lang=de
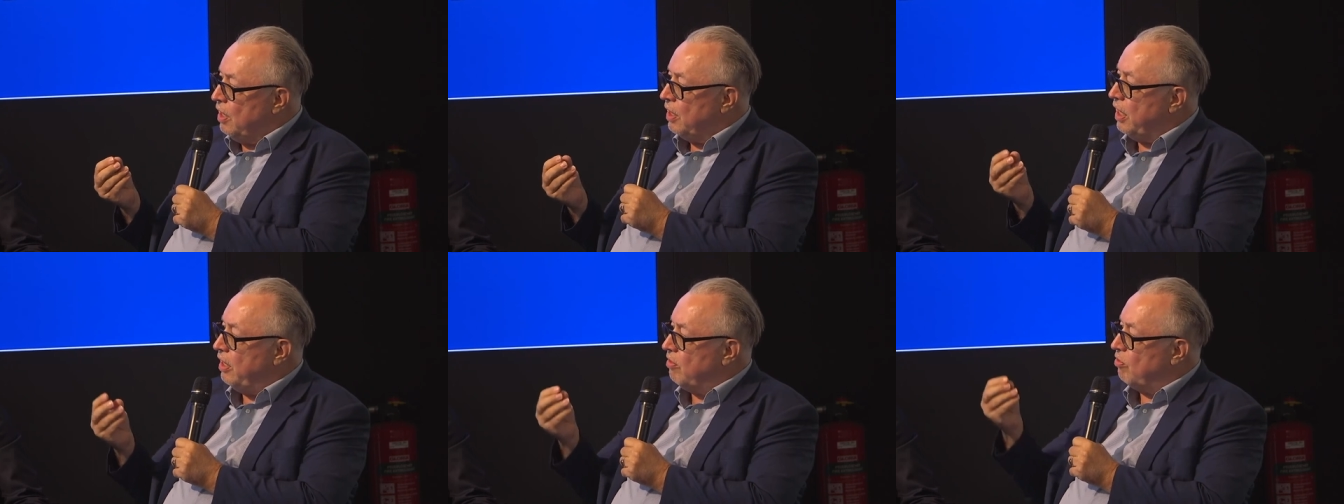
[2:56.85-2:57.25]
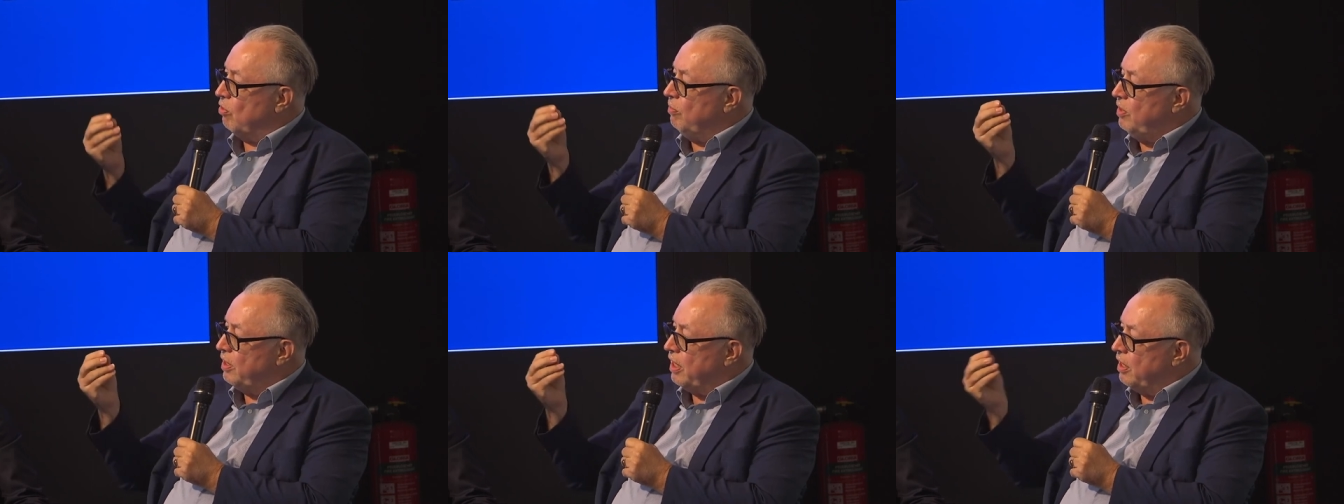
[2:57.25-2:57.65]
Geht es
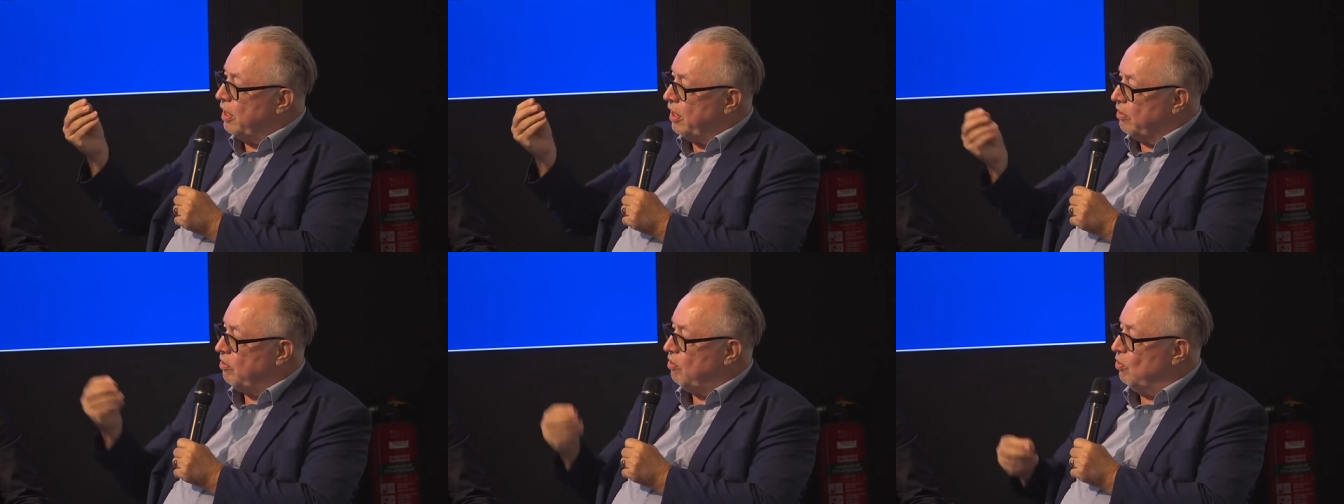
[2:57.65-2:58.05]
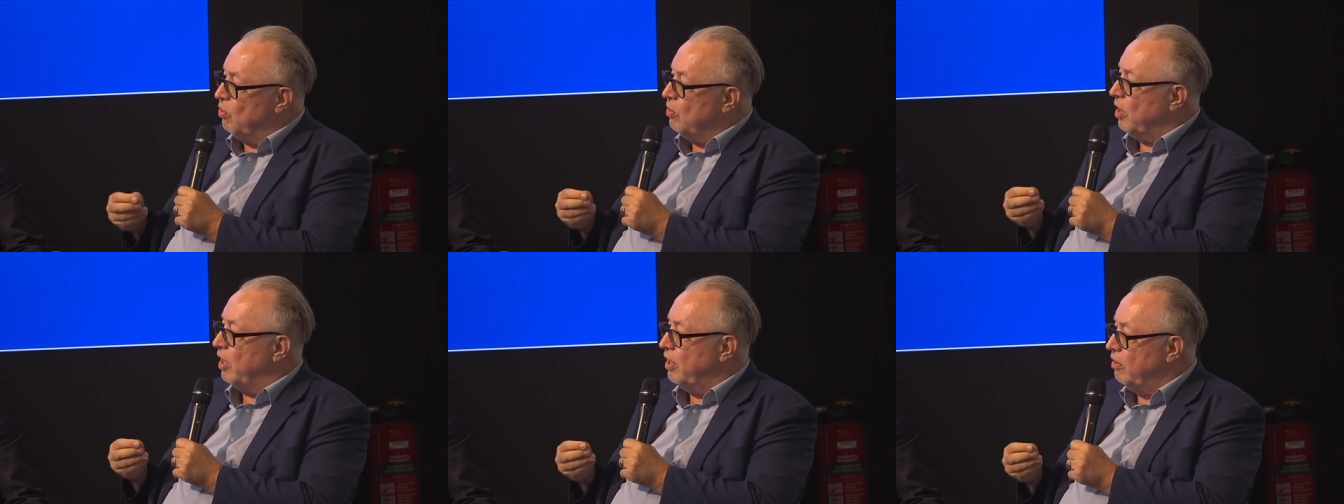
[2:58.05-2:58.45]
um die
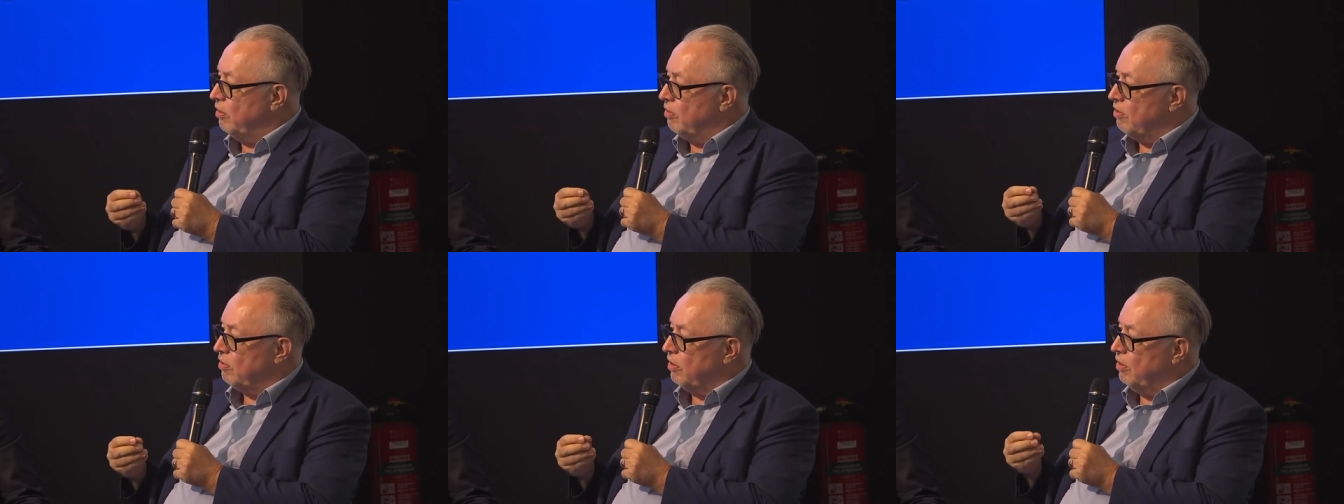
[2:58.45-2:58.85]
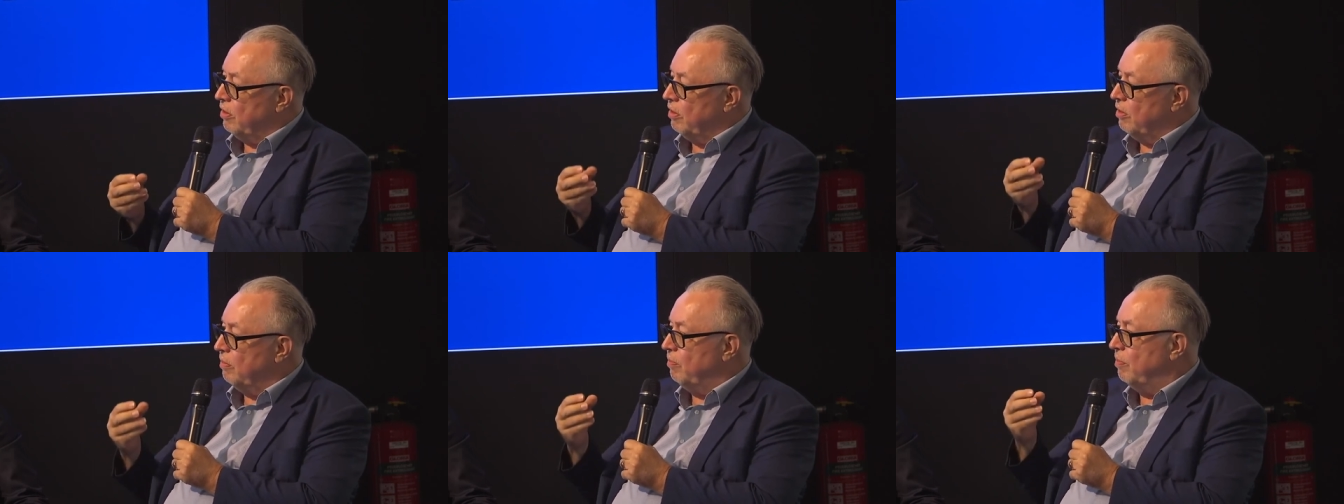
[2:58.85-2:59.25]
Generation eines
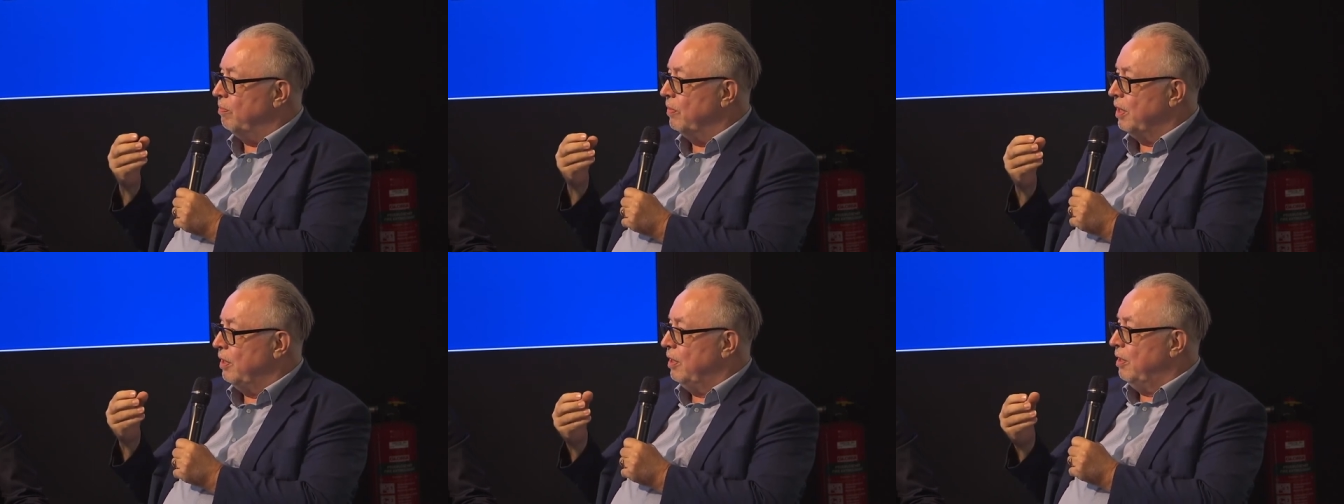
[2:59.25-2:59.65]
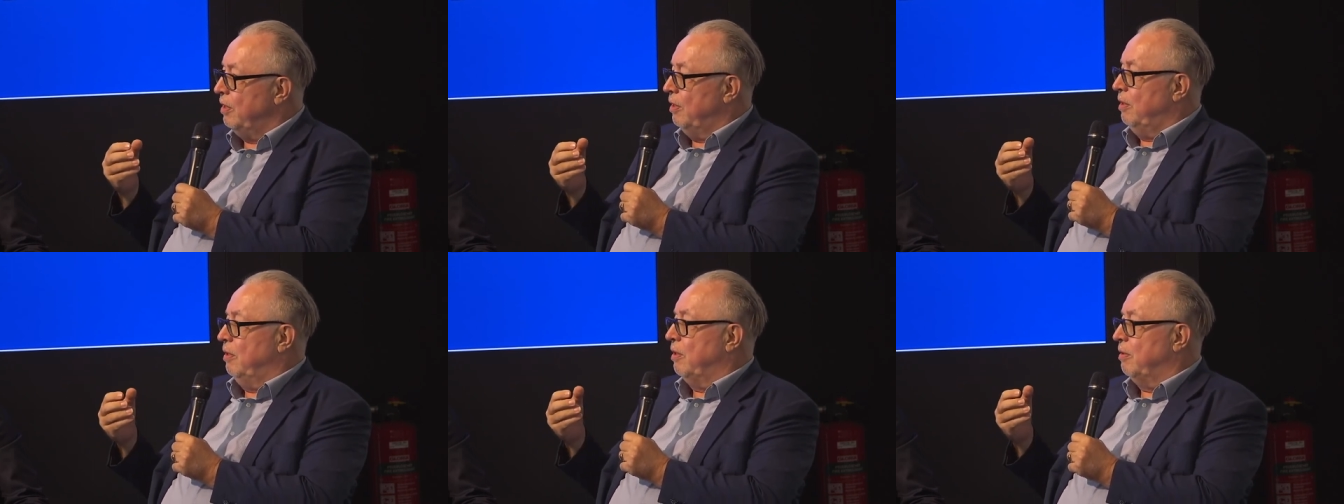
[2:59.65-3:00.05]
ähm,
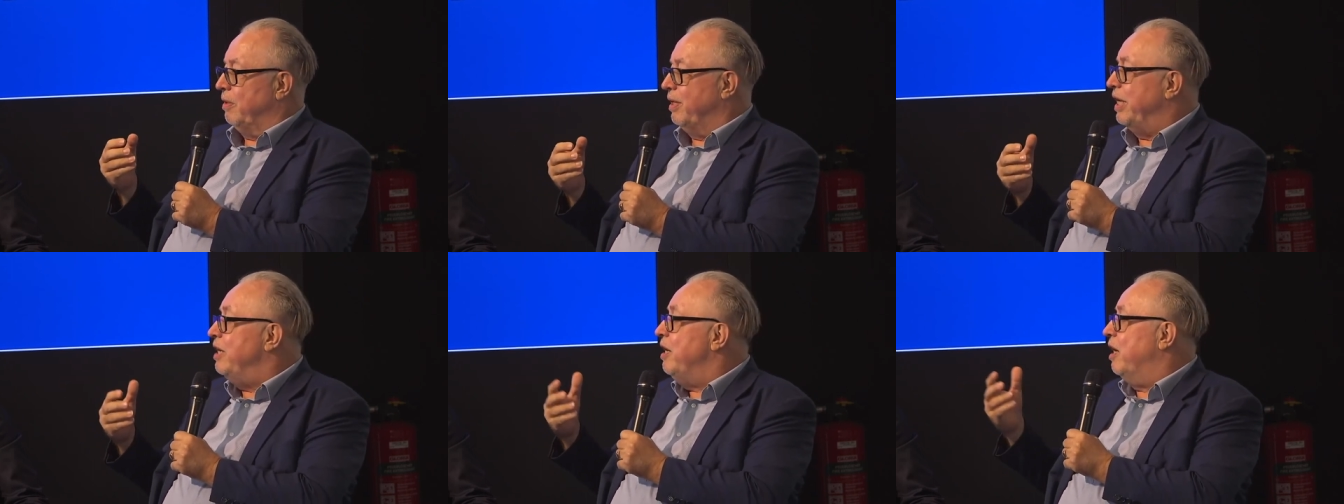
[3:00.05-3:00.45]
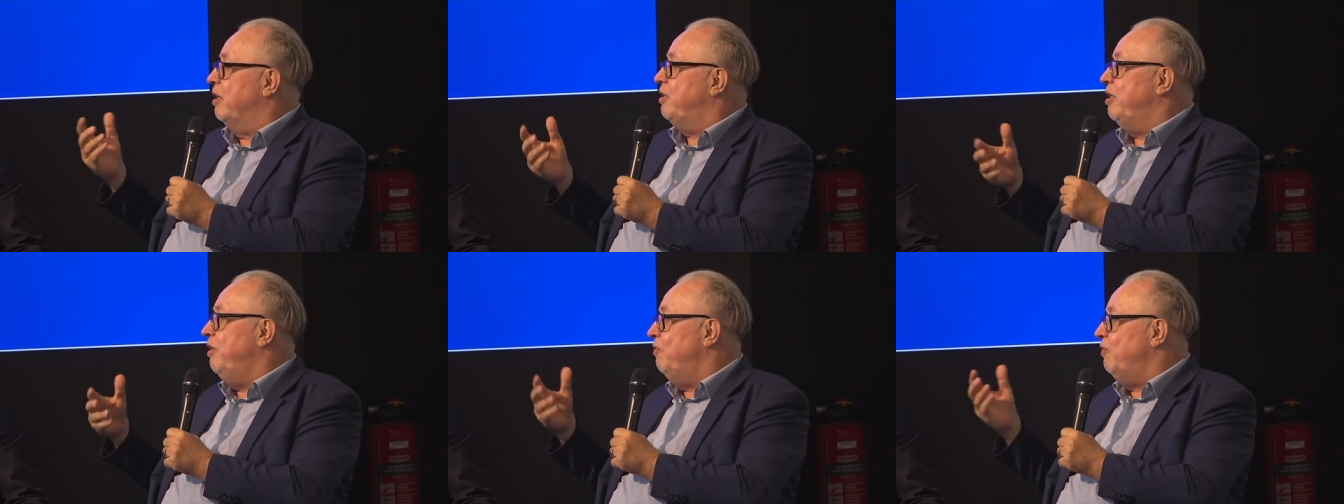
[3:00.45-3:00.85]

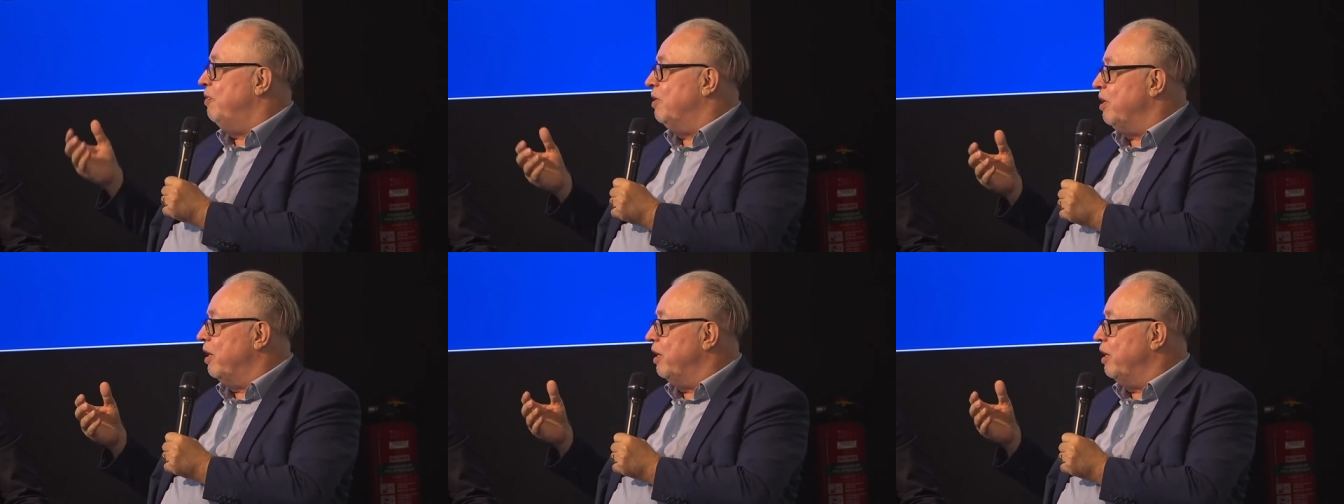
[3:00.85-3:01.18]
generative